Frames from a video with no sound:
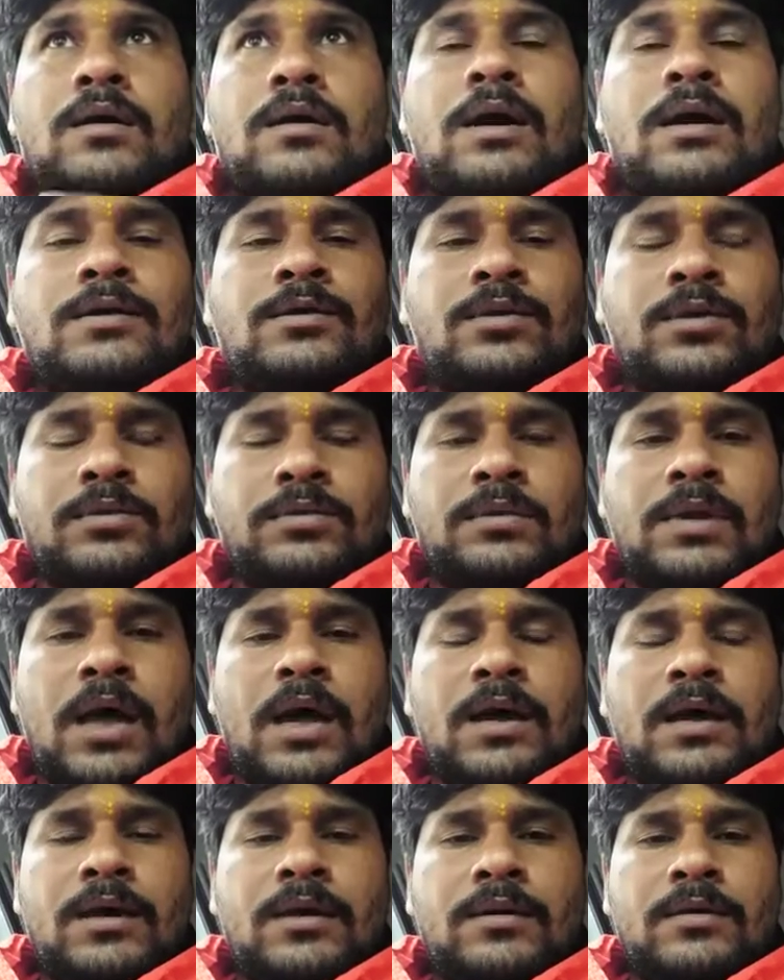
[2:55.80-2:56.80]
कंठ
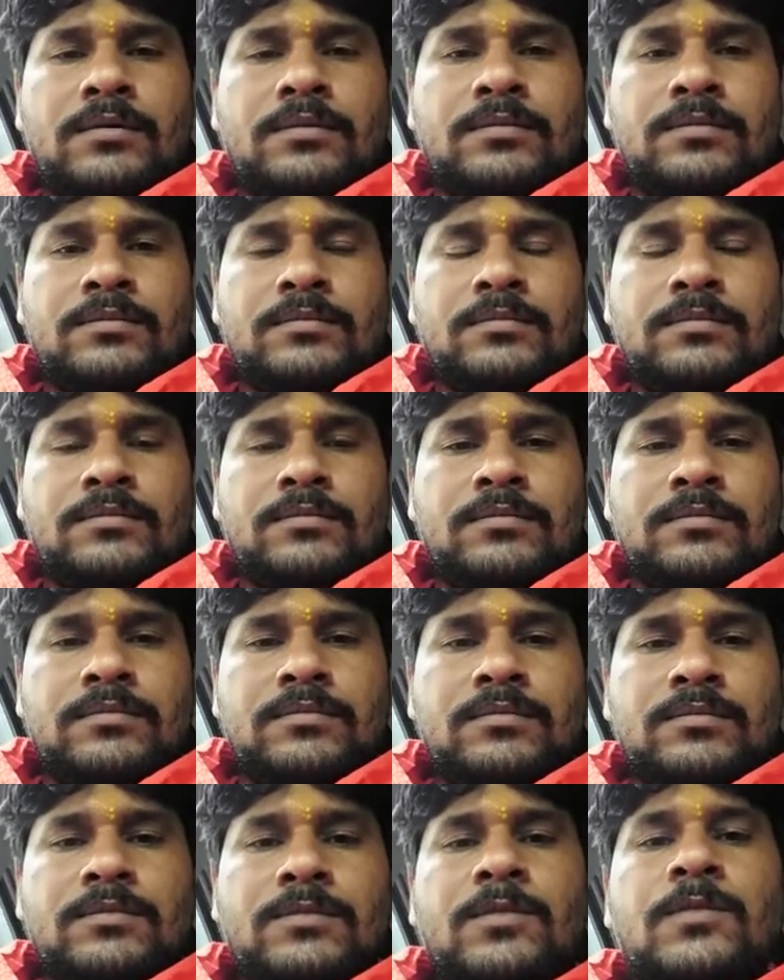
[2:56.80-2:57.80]
होता है
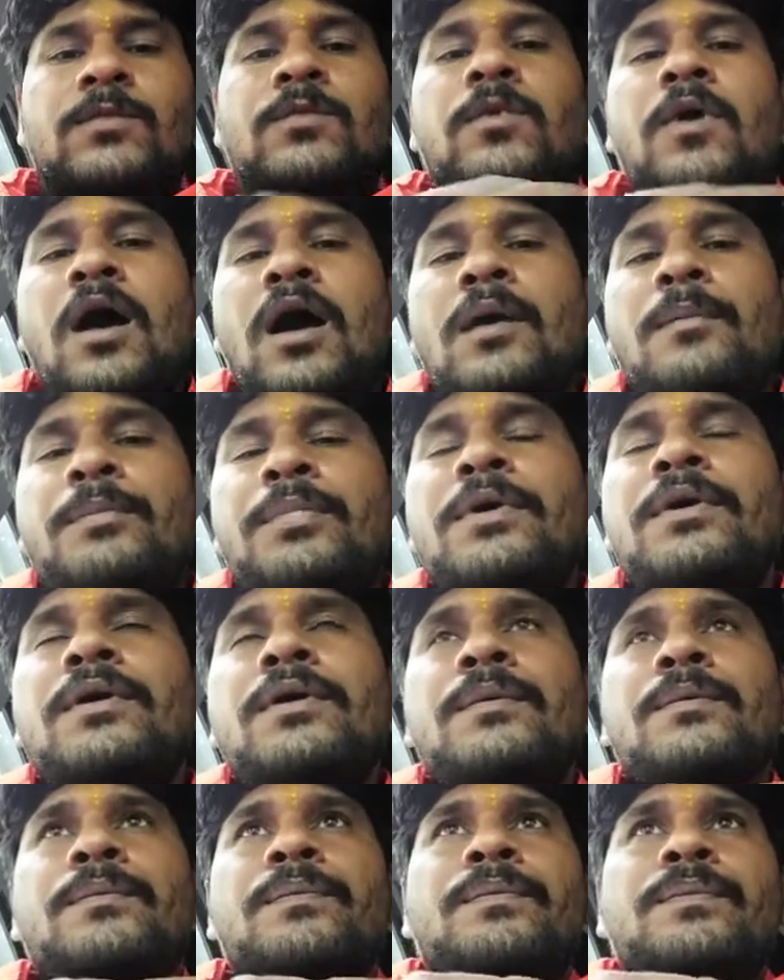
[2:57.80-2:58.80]
वहाँ पे
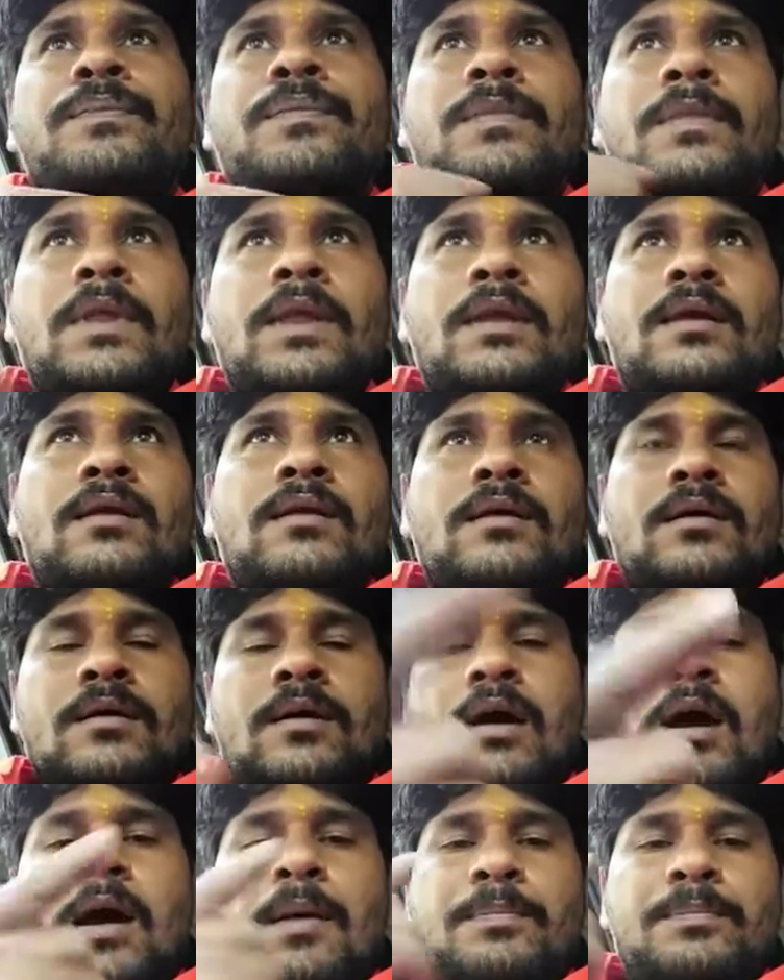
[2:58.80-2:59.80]

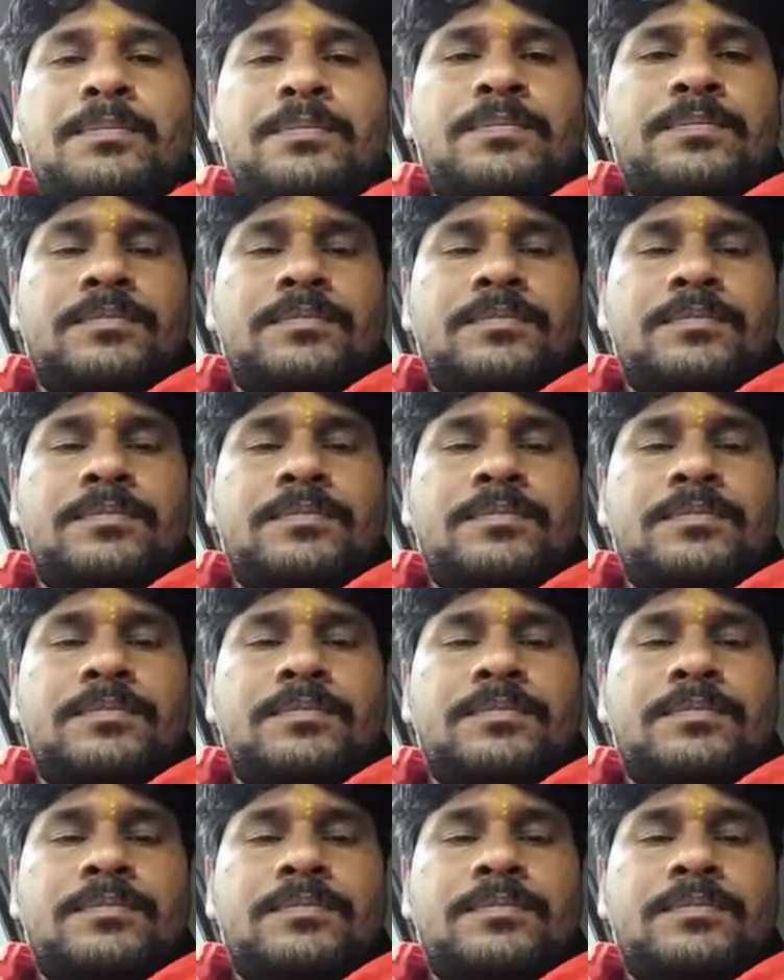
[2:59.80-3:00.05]
आप